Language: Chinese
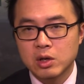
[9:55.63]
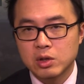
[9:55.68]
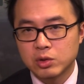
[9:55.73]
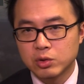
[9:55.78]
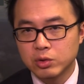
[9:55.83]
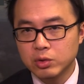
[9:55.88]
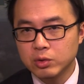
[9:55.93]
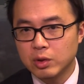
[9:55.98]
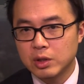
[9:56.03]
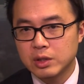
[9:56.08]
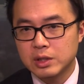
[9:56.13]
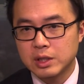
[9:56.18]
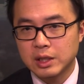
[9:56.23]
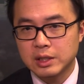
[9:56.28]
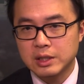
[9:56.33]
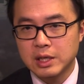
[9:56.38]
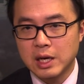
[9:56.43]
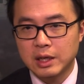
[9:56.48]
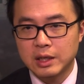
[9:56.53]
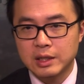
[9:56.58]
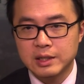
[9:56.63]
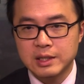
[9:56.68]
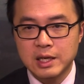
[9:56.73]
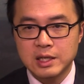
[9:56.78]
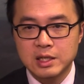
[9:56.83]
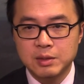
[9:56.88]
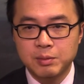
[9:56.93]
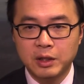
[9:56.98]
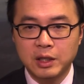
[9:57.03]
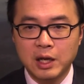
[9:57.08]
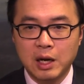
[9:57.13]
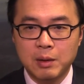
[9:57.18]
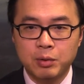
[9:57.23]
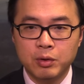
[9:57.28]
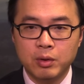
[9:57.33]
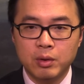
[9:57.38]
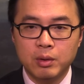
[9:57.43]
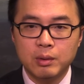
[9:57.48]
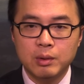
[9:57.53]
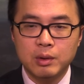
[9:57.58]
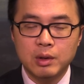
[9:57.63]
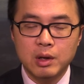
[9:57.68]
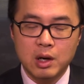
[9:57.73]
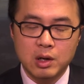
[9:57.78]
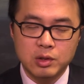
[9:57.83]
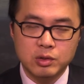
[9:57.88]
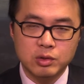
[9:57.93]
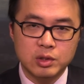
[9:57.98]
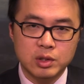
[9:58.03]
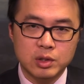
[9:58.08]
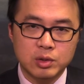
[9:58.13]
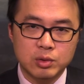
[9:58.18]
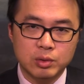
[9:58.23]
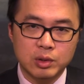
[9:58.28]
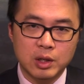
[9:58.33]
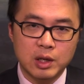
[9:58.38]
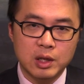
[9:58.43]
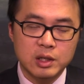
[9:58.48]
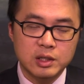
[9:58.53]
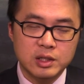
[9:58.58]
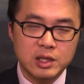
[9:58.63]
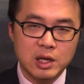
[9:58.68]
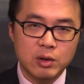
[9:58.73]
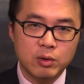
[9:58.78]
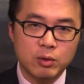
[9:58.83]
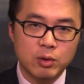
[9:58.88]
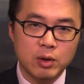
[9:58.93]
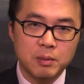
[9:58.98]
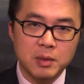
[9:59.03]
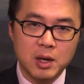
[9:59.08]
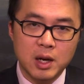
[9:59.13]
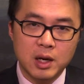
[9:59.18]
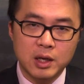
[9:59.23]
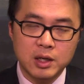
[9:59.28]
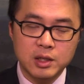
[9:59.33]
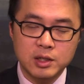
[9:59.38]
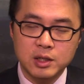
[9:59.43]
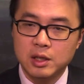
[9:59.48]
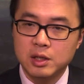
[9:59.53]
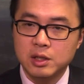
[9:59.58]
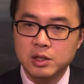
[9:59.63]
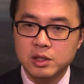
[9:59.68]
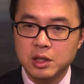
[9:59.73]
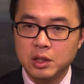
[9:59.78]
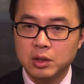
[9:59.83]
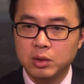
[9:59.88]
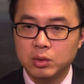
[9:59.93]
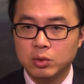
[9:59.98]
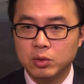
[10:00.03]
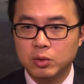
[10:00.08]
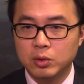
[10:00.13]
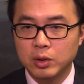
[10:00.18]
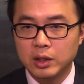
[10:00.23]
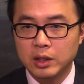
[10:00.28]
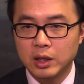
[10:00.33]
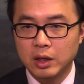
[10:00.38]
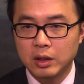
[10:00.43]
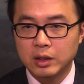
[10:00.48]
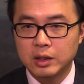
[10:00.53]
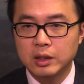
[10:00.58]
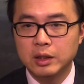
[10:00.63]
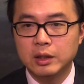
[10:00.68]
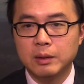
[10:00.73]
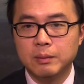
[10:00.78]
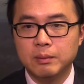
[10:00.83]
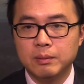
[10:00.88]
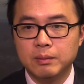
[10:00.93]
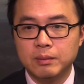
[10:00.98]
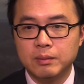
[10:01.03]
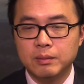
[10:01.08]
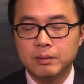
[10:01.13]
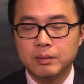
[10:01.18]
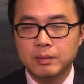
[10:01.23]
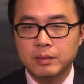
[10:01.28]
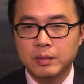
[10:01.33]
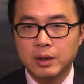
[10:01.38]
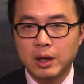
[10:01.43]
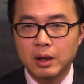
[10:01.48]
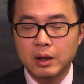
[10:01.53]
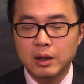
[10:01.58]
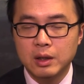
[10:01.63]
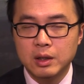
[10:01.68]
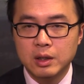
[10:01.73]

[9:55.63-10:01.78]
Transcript: 如果这个价格再次被打破，澳洲指数呢将会面临着深度回调的可能啊。